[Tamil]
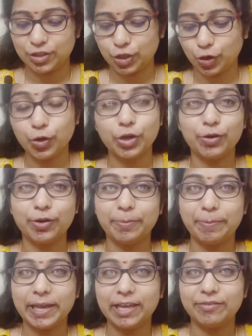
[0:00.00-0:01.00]
ஸோ குட்டியோட
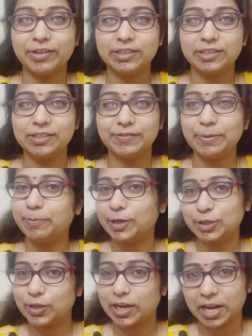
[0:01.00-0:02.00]
பேர் வந்து ரிவீல்
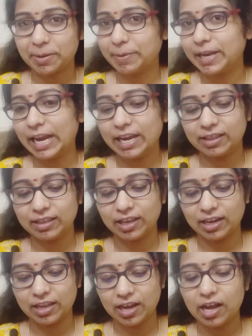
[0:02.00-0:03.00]
பண்ண சொல்லி நிறைய பேர்
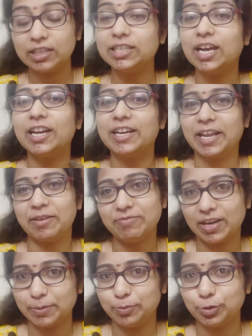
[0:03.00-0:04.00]
கேட்டிருந்தீங்க இல்லையா அதுக்கான டைம்
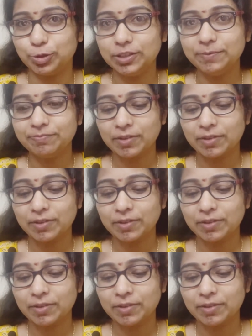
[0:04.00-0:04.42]
வரப்போகுது